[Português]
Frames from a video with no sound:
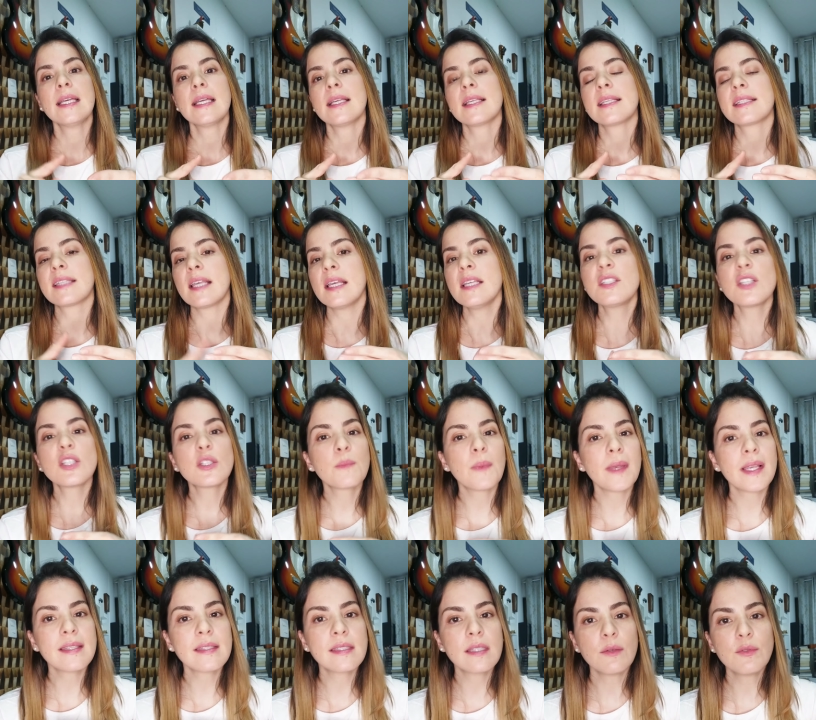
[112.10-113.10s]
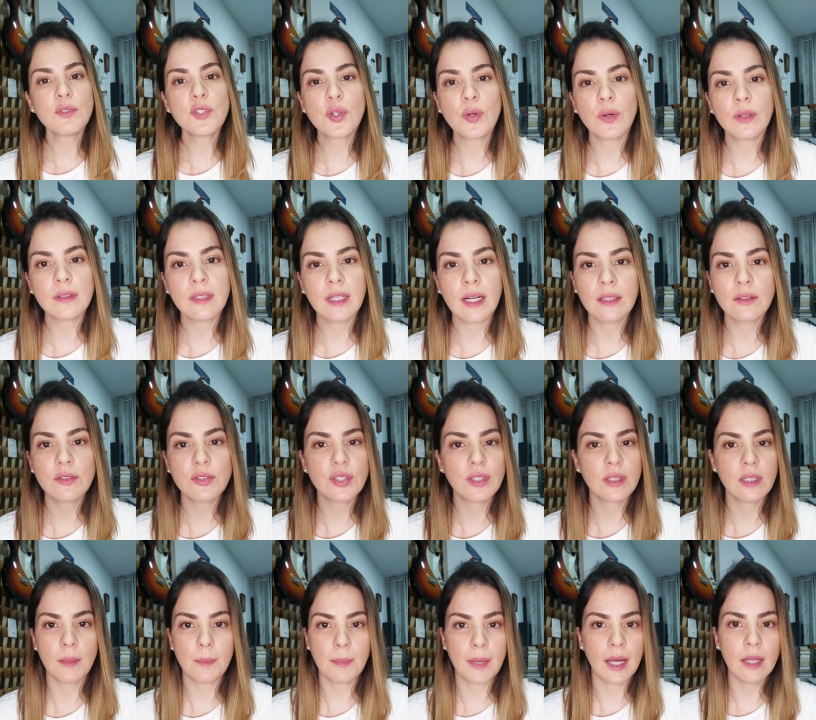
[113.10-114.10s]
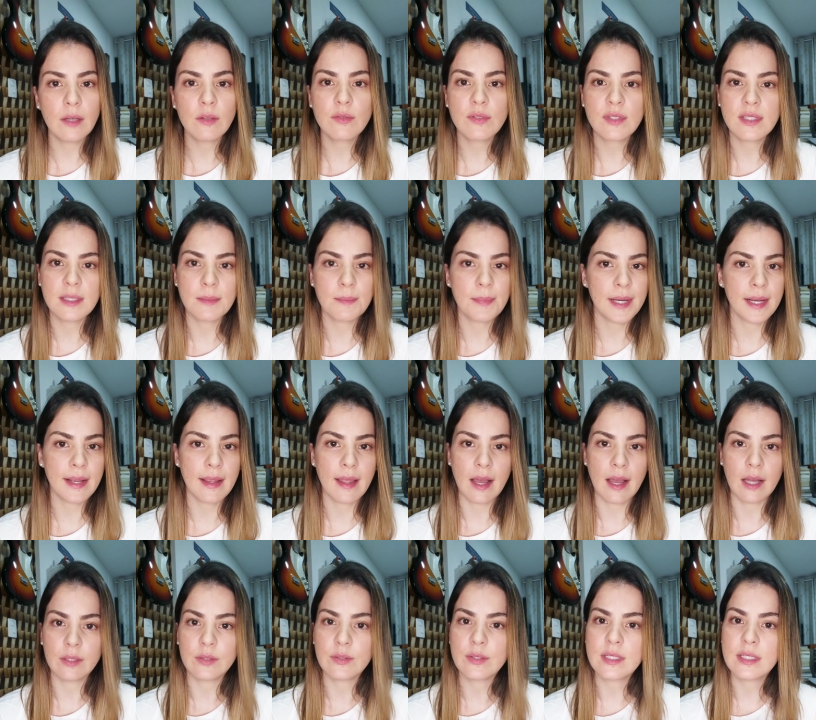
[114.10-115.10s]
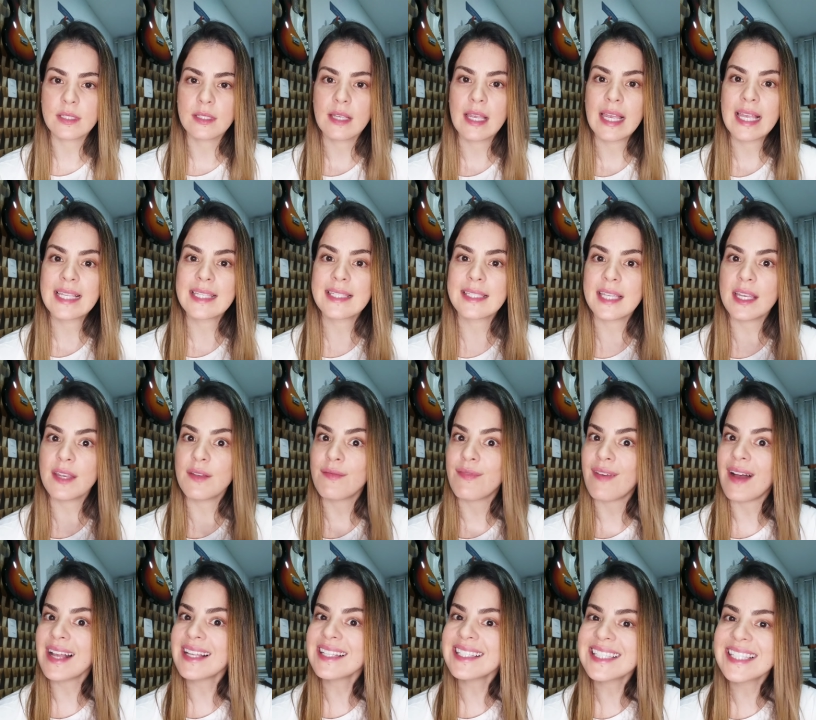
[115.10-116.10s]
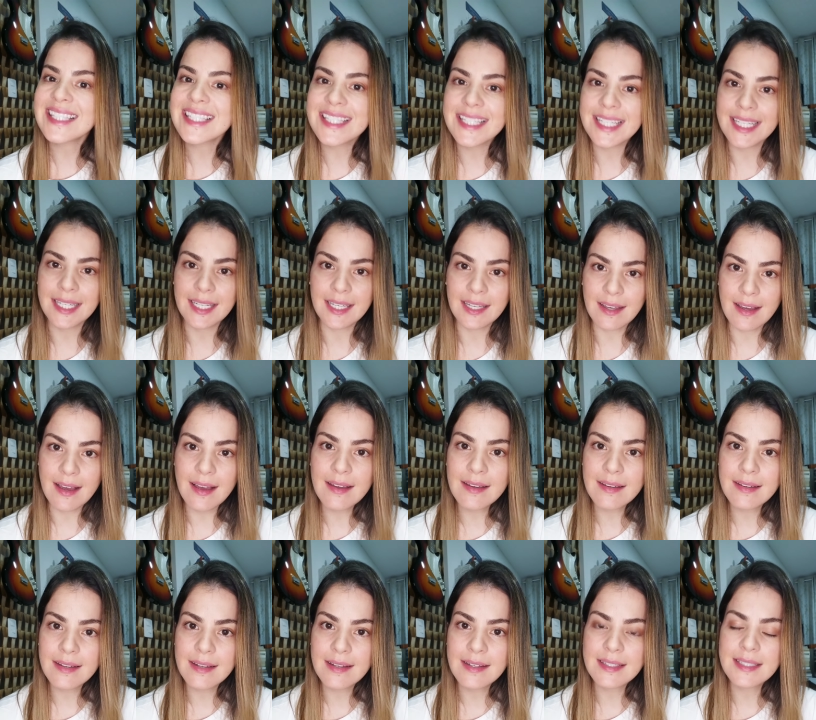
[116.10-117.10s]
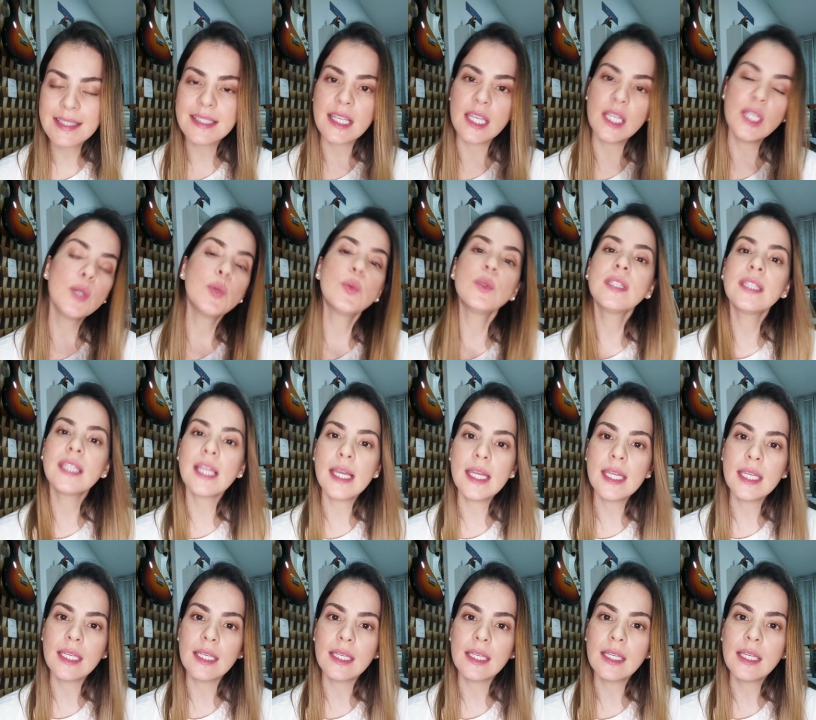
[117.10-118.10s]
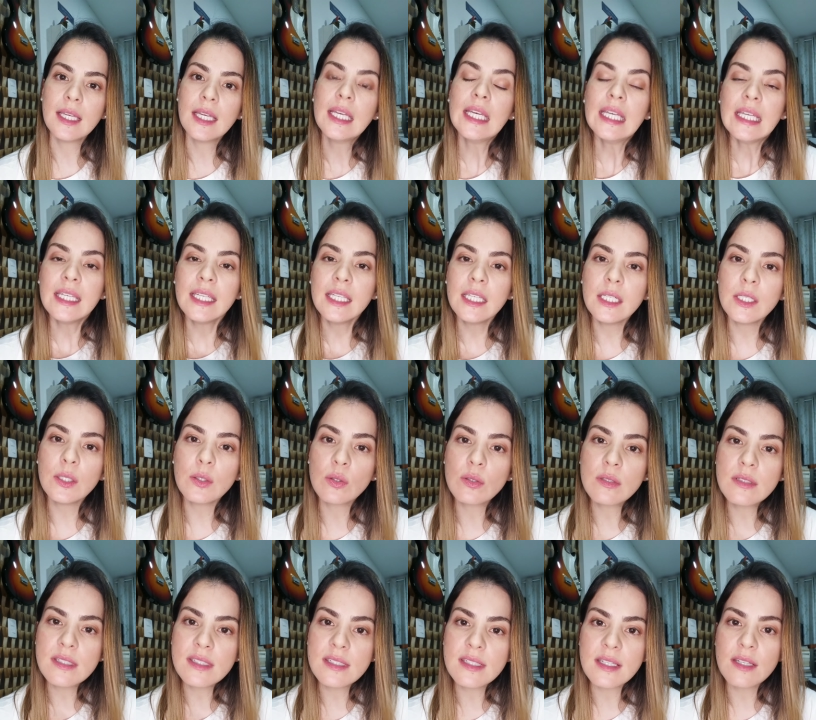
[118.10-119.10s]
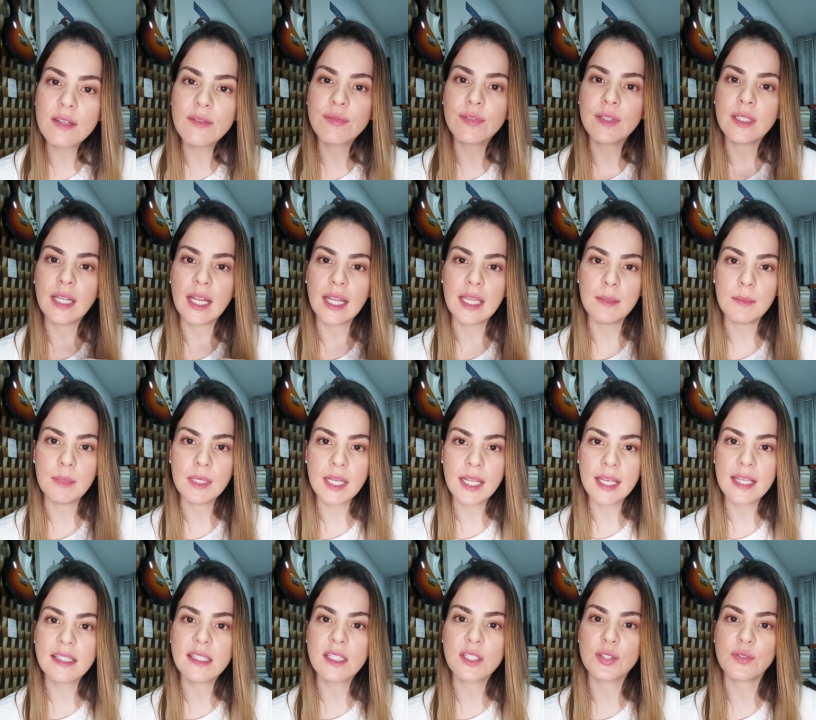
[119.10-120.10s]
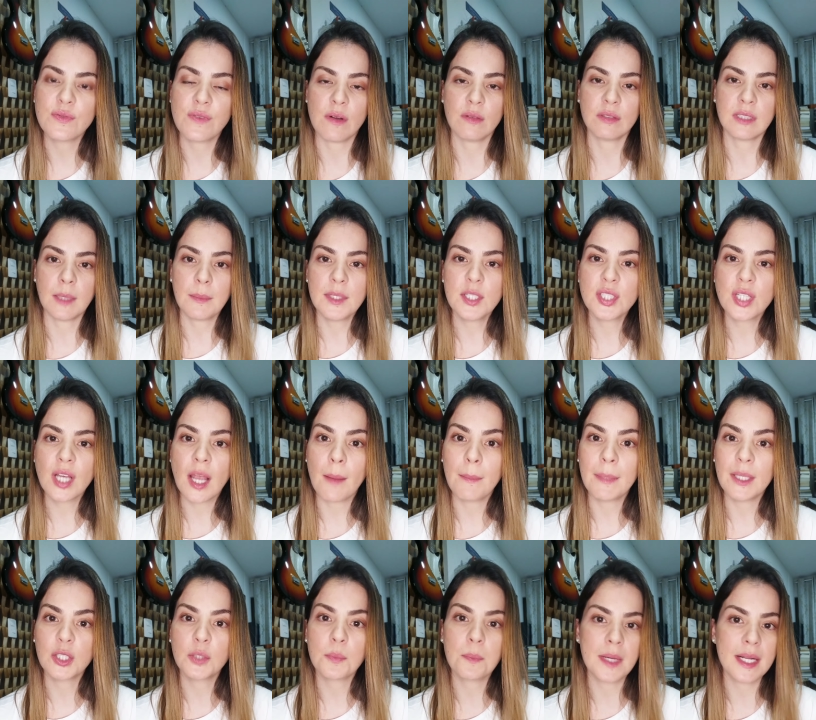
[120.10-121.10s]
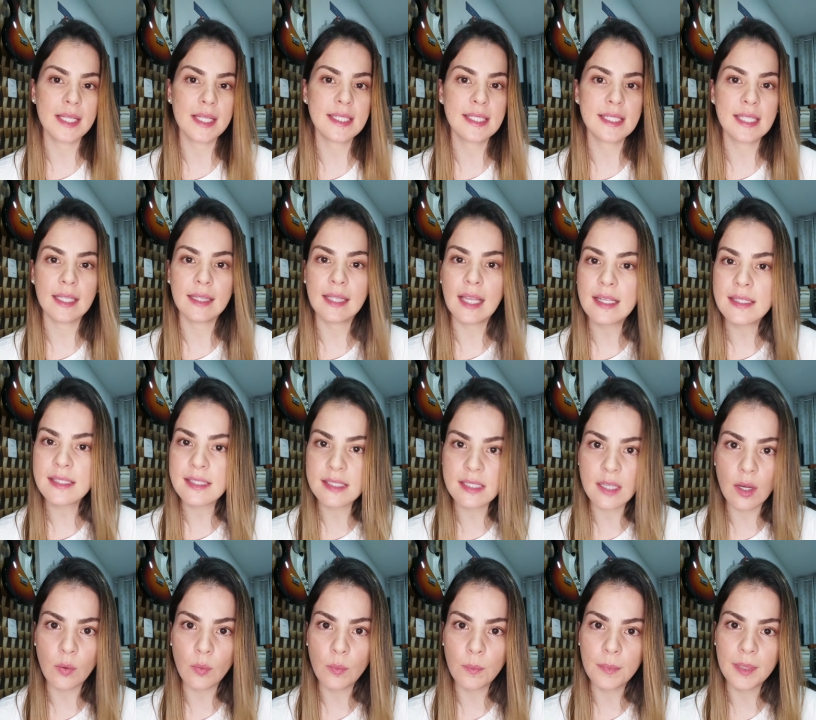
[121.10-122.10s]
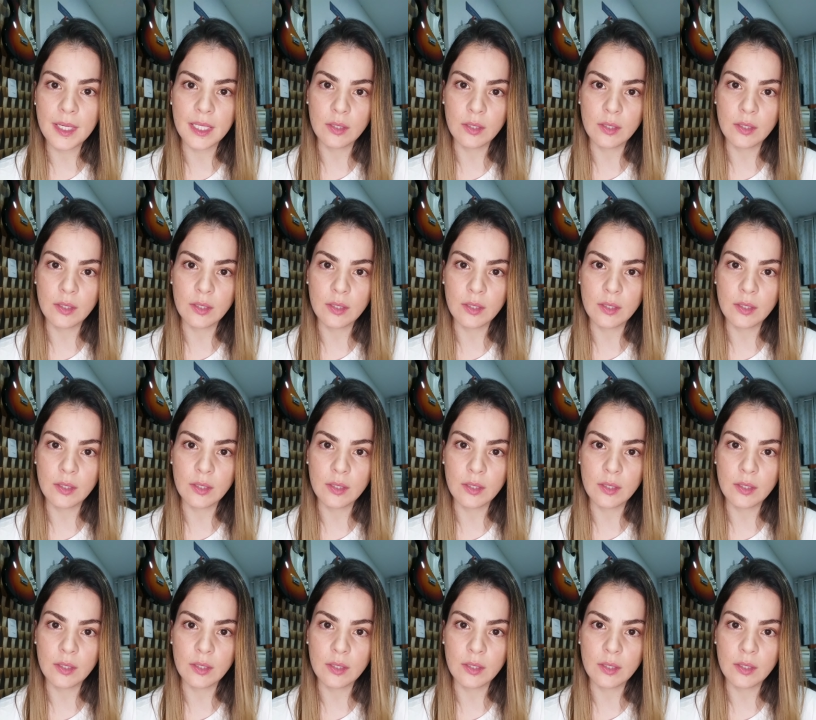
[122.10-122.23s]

Sem suspensão de contrato de trabalho dos empregados, sem vacina, sem UTI e inclusive na iminência de faltar medicamento para sedação para